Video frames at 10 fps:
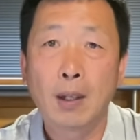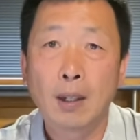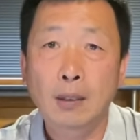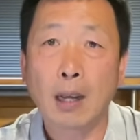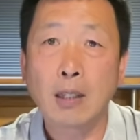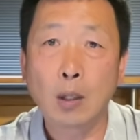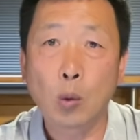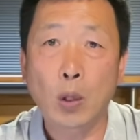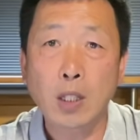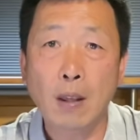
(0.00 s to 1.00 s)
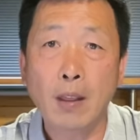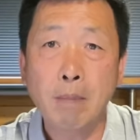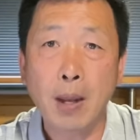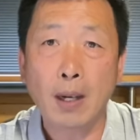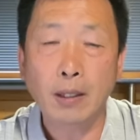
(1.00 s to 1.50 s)
但英国现在
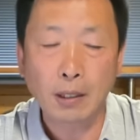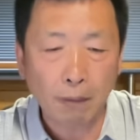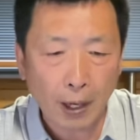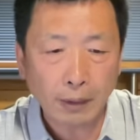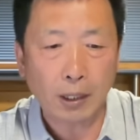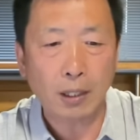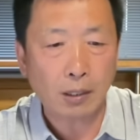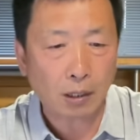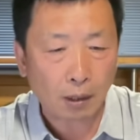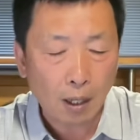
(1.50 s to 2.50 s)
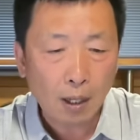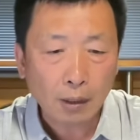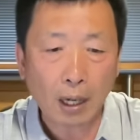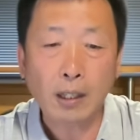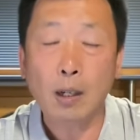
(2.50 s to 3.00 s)
面临的问题是，
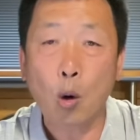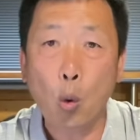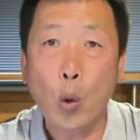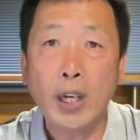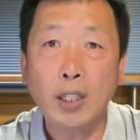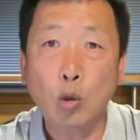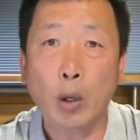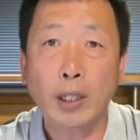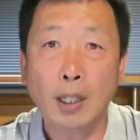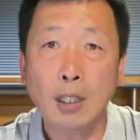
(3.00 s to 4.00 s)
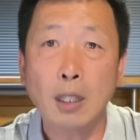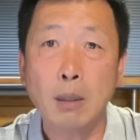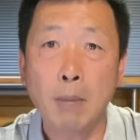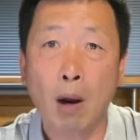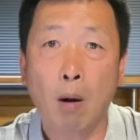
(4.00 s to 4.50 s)
它那个辉瑞的疫
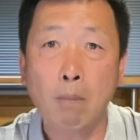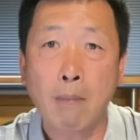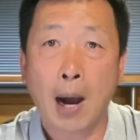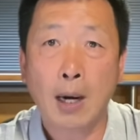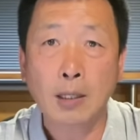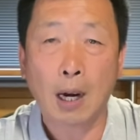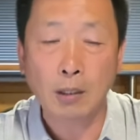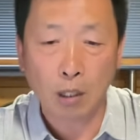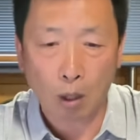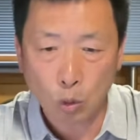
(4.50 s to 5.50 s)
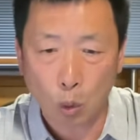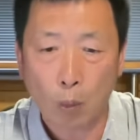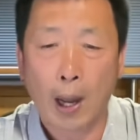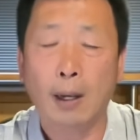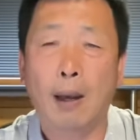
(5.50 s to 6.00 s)
苗马上就要用
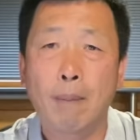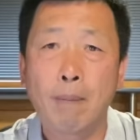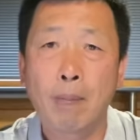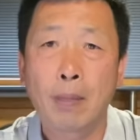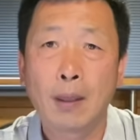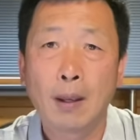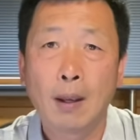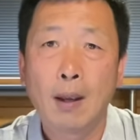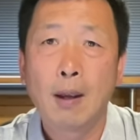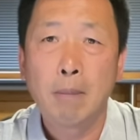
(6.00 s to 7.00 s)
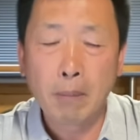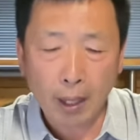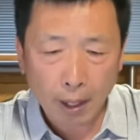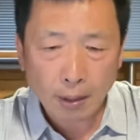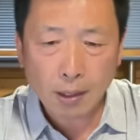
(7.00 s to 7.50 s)
完了，
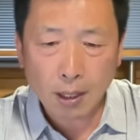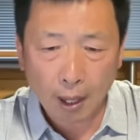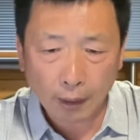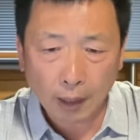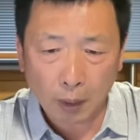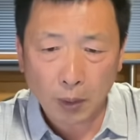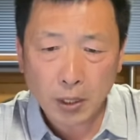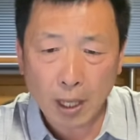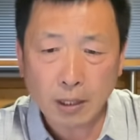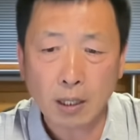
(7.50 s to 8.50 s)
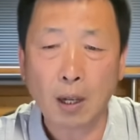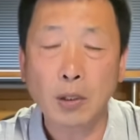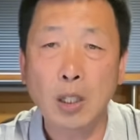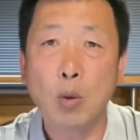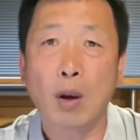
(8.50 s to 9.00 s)
勉强能够坚持到
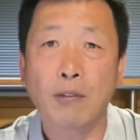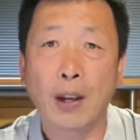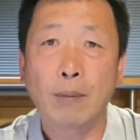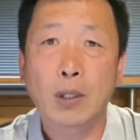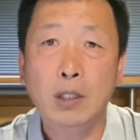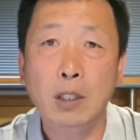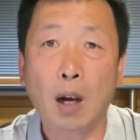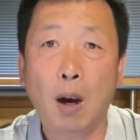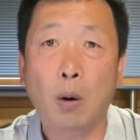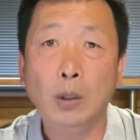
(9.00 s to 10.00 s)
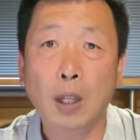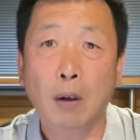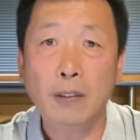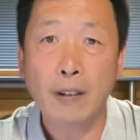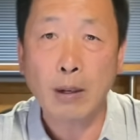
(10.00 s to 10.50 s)
一月份之后，
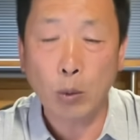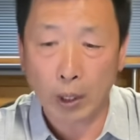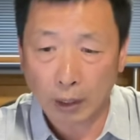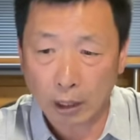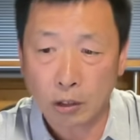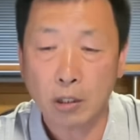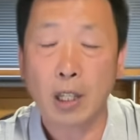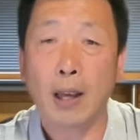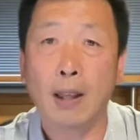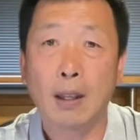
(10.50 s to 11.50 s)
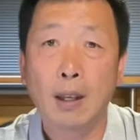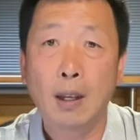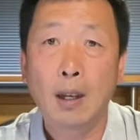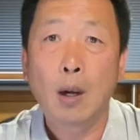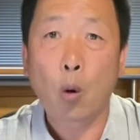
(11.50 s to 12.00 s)
到三月底之前，
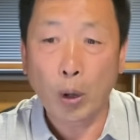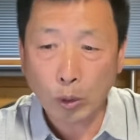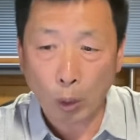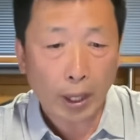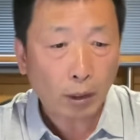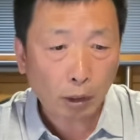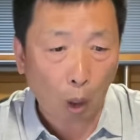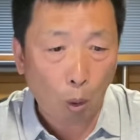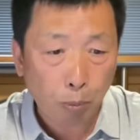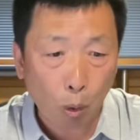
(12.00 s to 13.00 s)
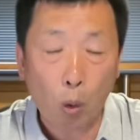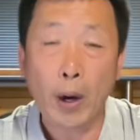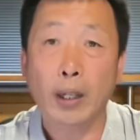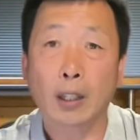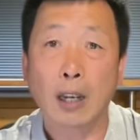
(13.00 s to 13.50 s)
辉瑞都不
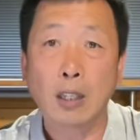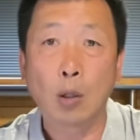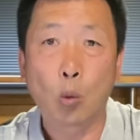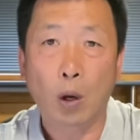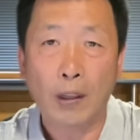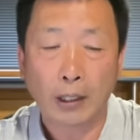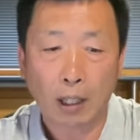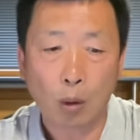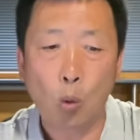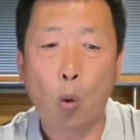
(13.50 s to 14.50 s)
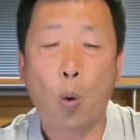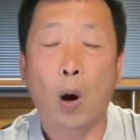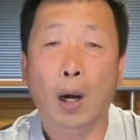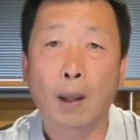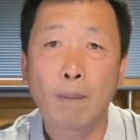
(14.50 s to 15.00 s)
会给英国再提供货了。